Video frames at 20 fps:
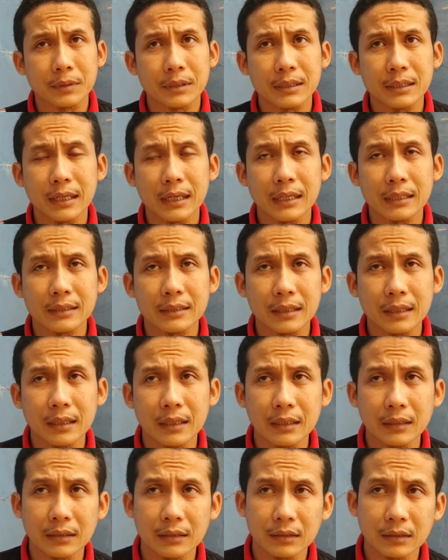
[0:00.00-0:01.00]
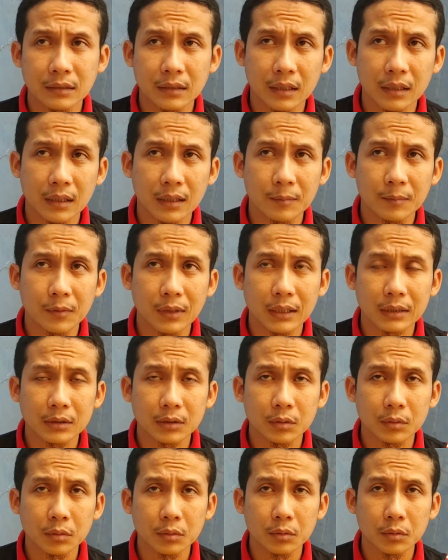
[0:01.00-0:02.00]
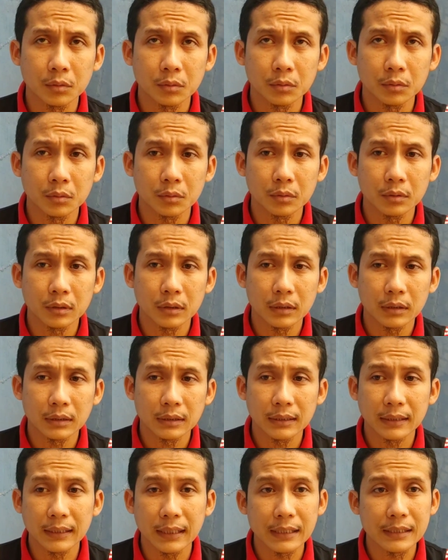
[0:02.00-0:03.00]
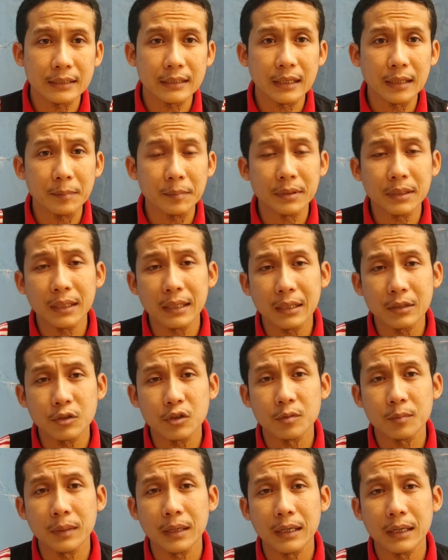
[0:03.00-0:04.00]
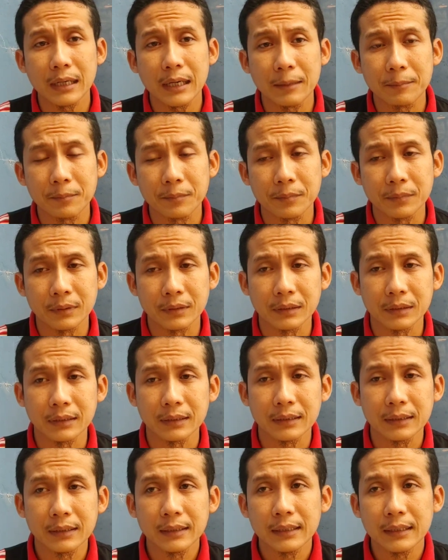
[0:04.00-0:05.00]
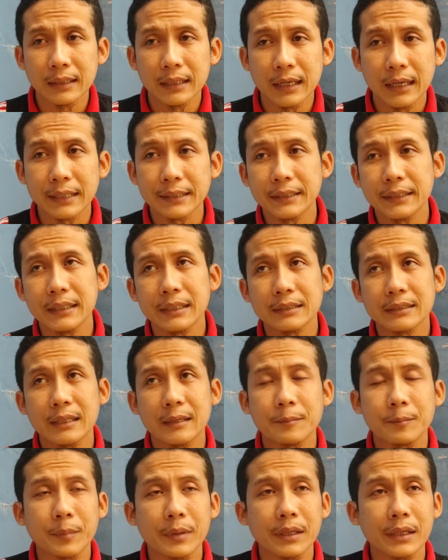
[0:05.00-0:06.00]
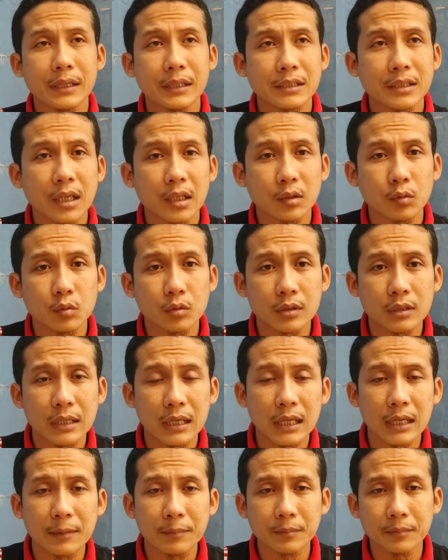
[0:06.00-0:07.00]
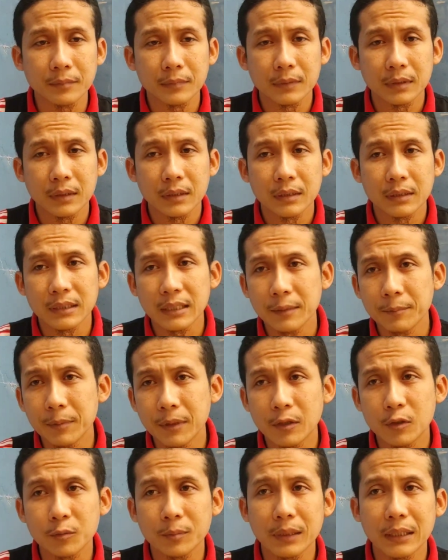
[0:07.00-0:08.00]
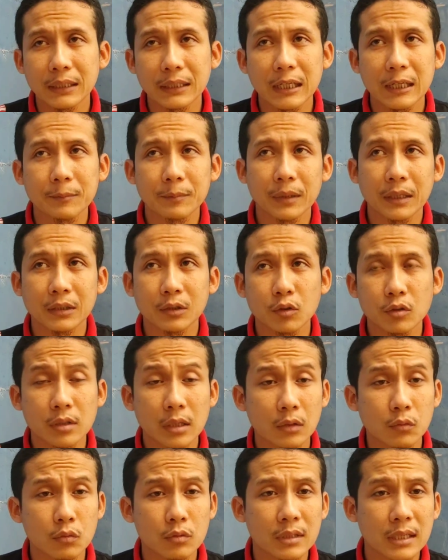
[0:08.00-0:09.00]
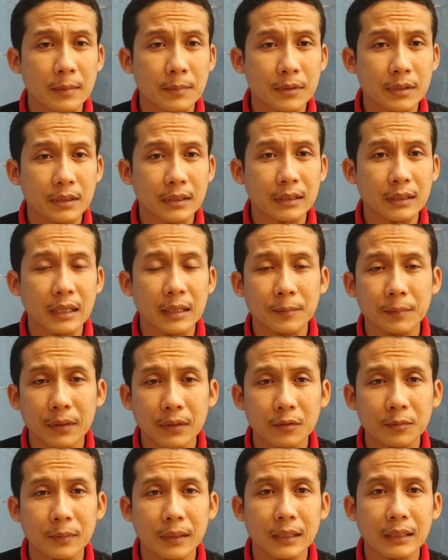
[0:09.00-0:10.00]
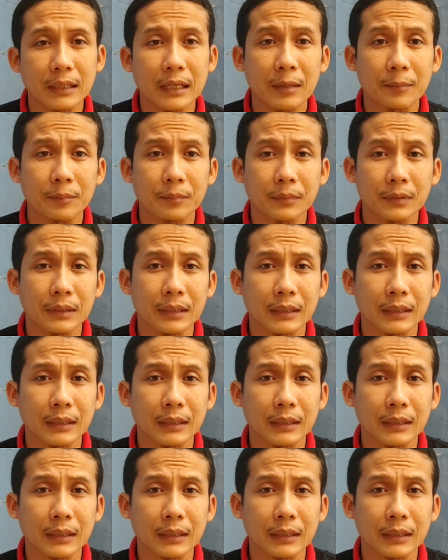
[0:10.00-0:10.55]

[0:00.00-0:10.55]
Bisa aja dalam waktu setengah jam dia langsung mangap. Nah, ada yang sampai satu jam dia baru mangap atau satu jam setengah baru mangap.